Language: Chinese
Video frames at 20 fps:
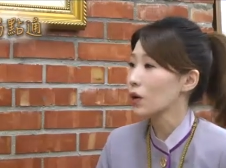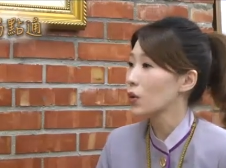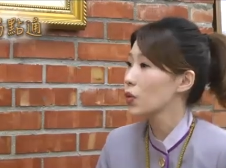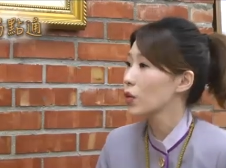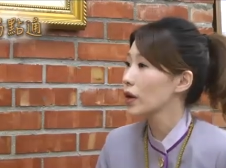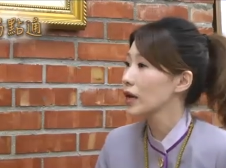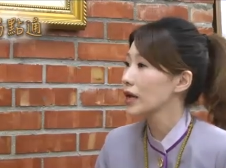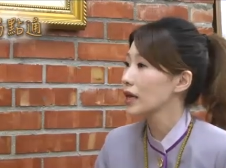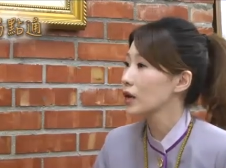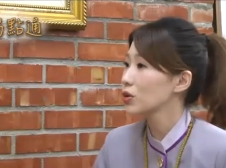
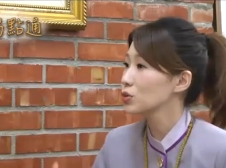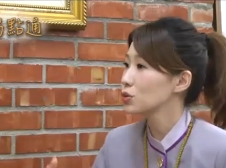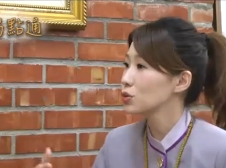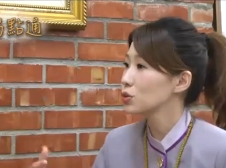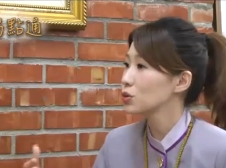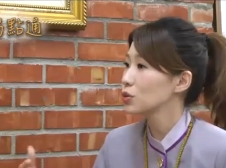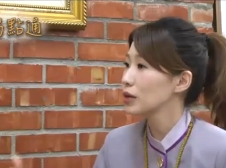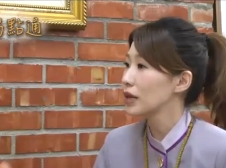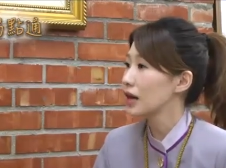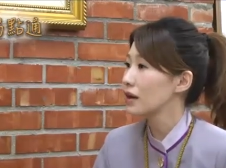规要
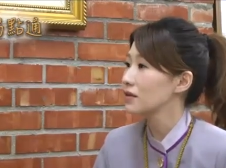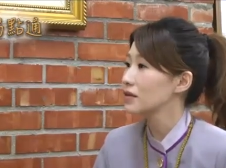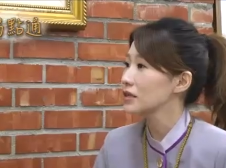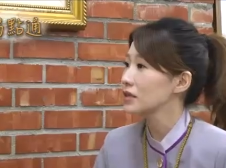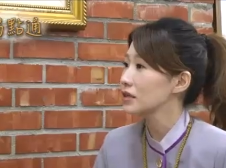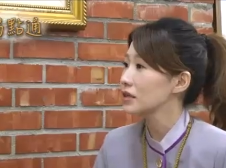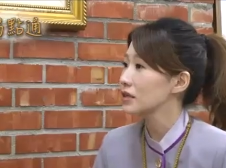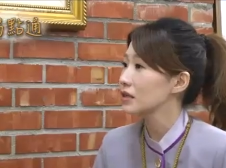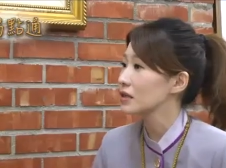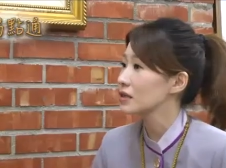去了
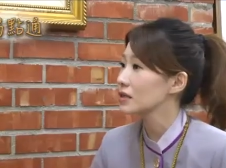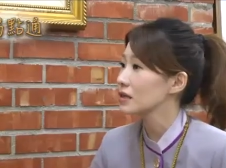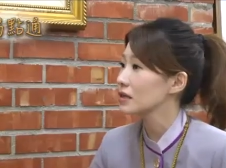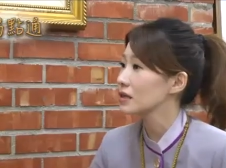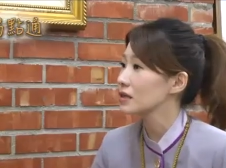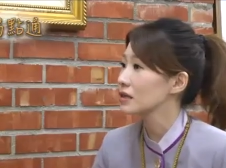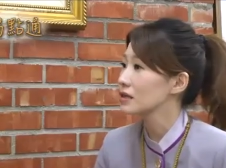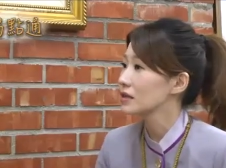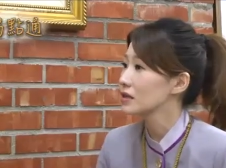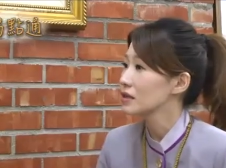解等
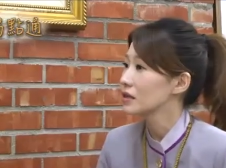等。